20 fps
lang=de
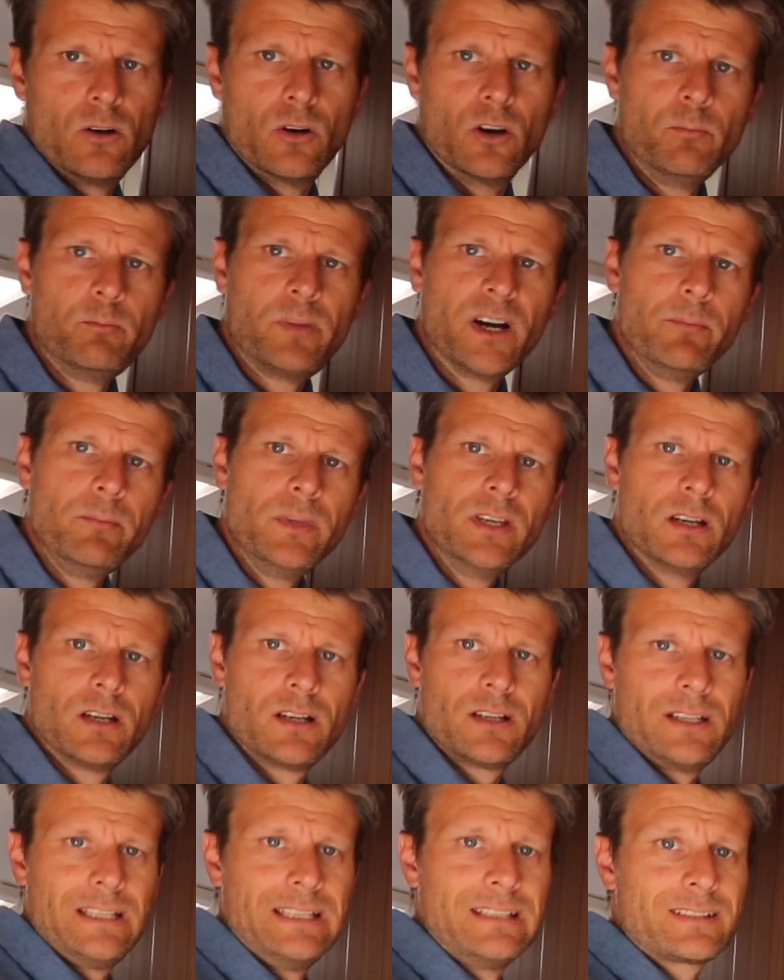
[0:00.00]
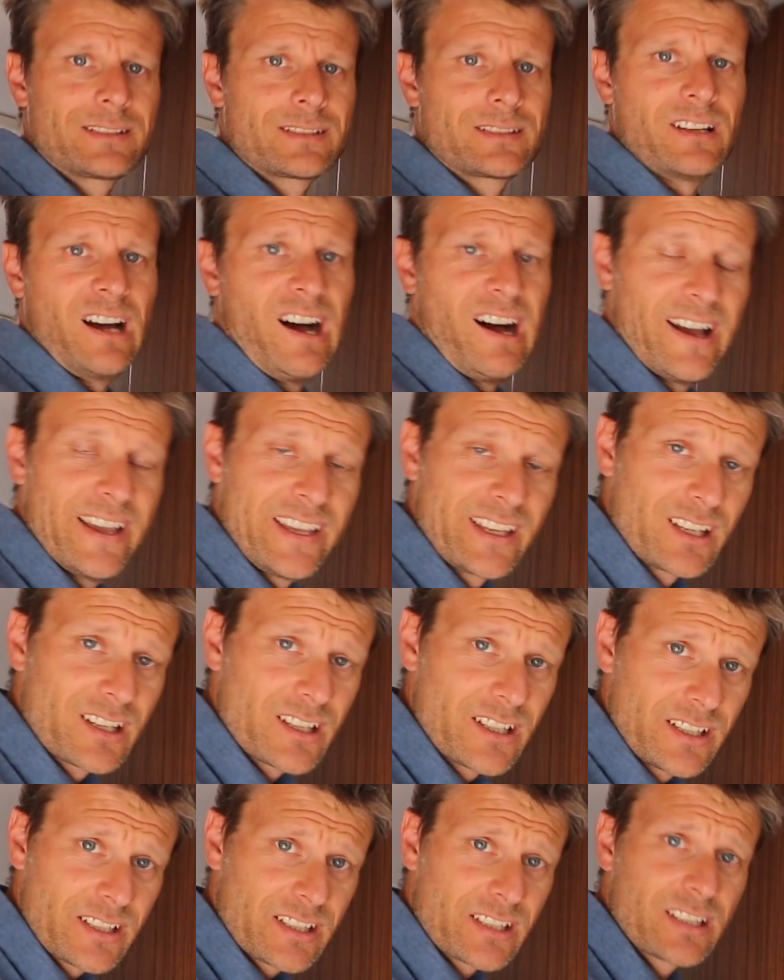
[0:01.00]
Und bei mir ist
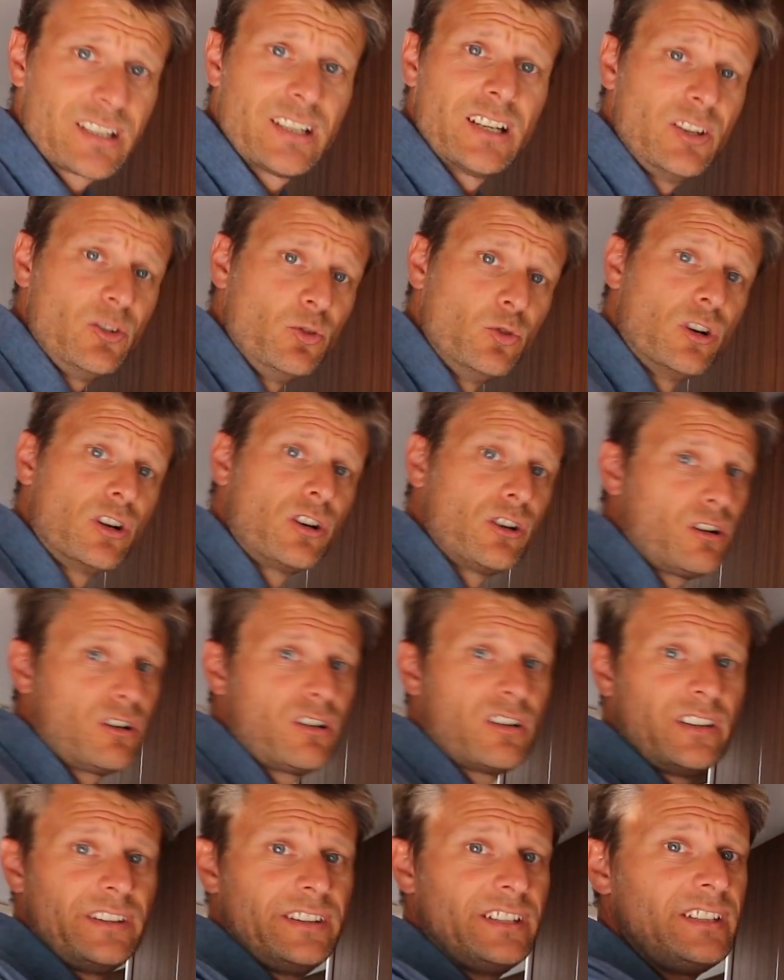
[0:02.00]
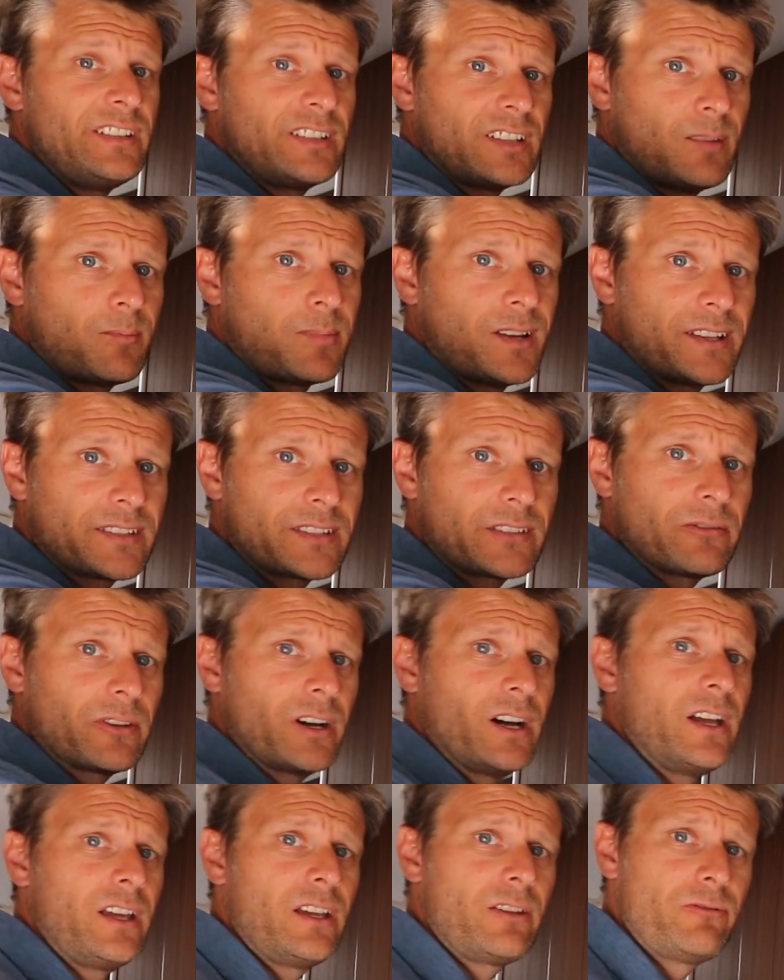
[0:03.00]
eigentlich nur noch dieser Platz
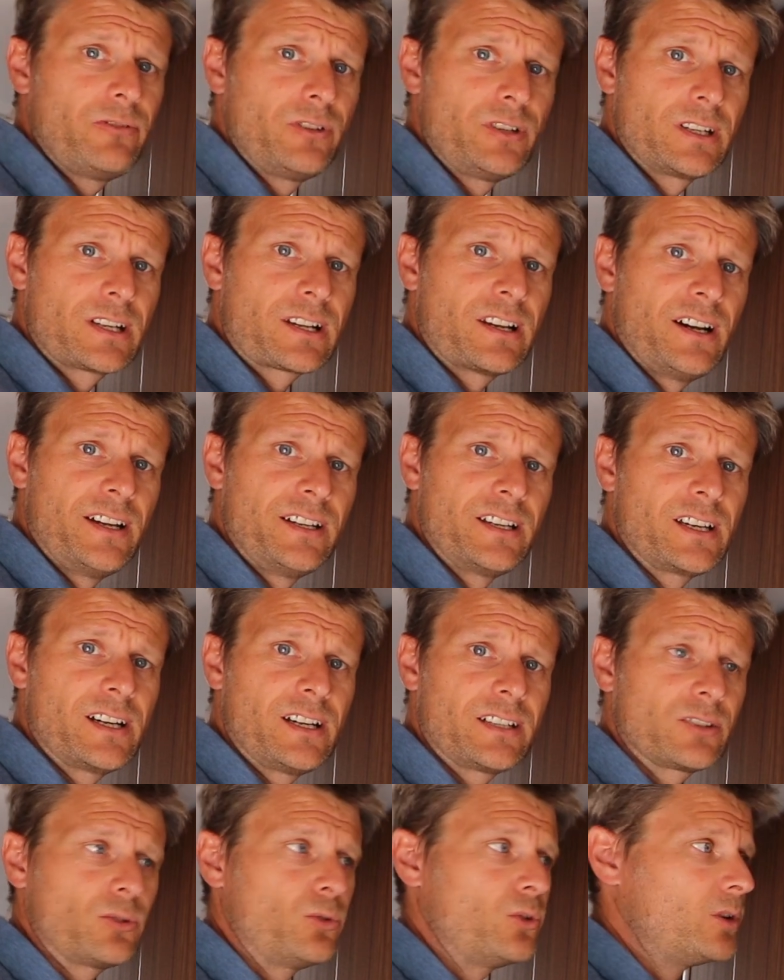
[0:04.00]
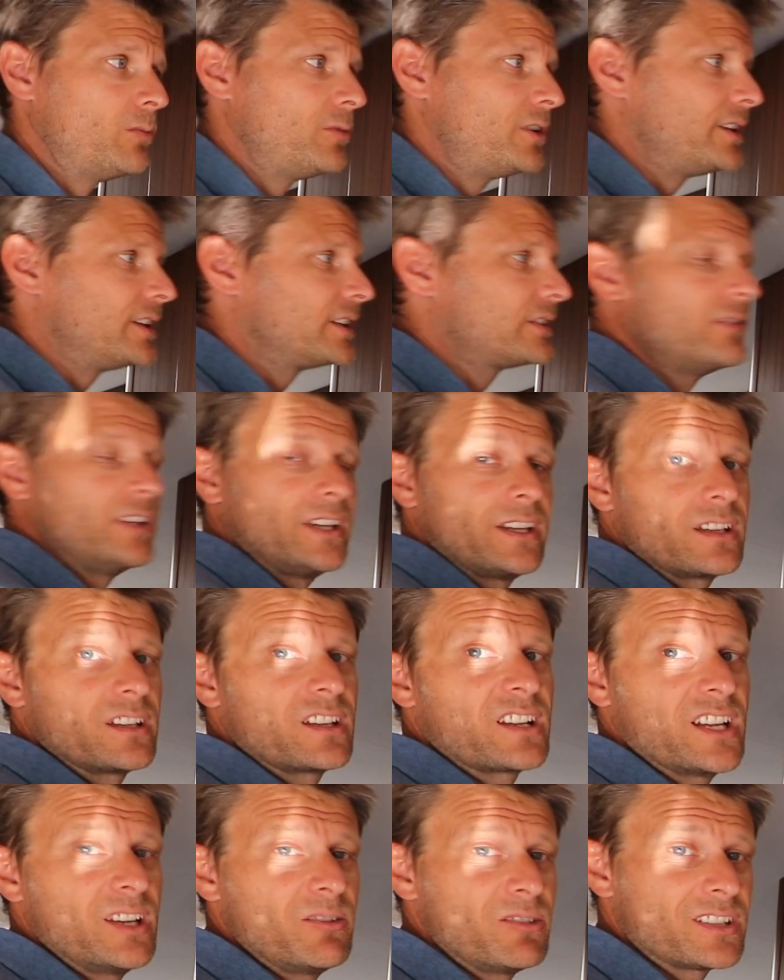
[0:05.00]
frei für eine kleine Garderobe. Deswegen
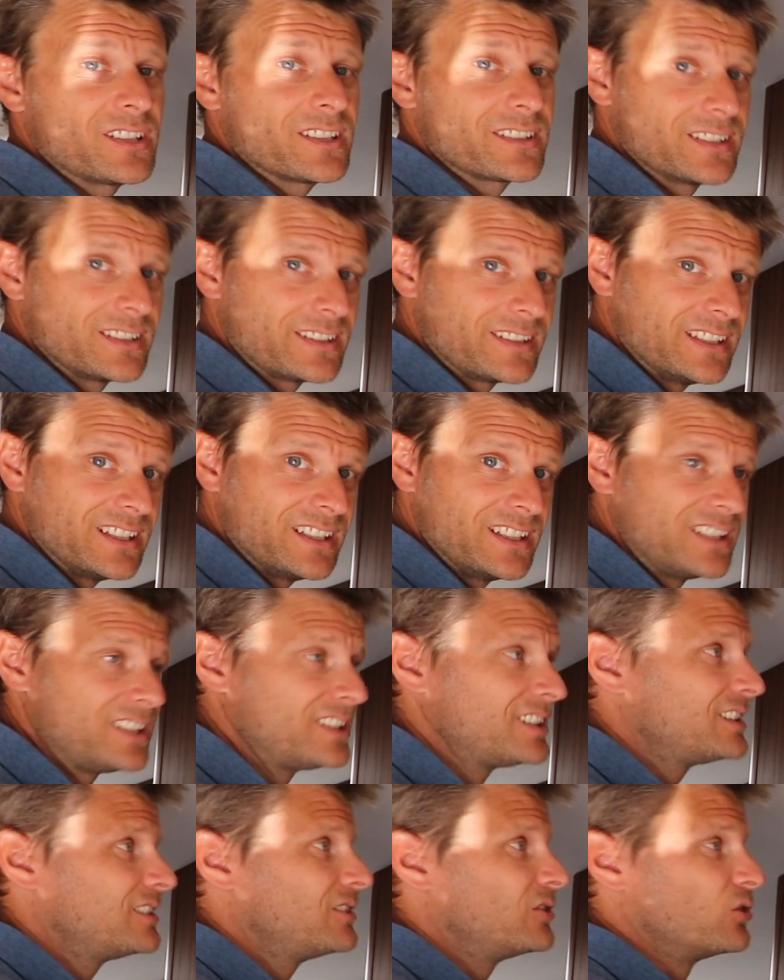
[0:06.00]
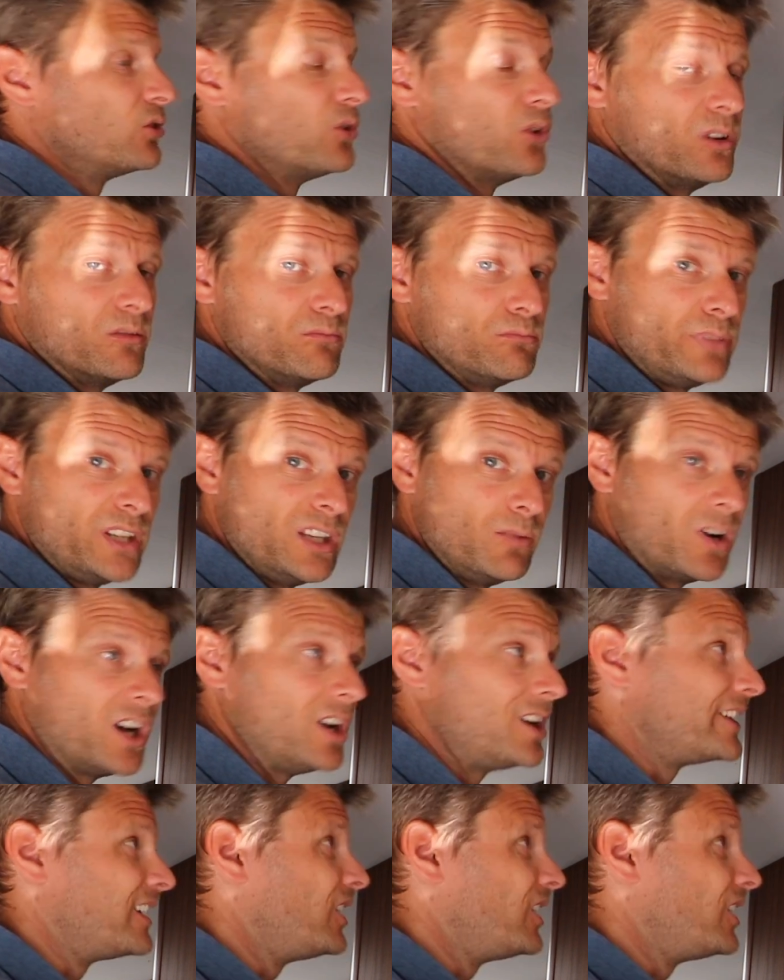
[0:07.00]
klebe ich das jetzt hier hin. So, Pi mal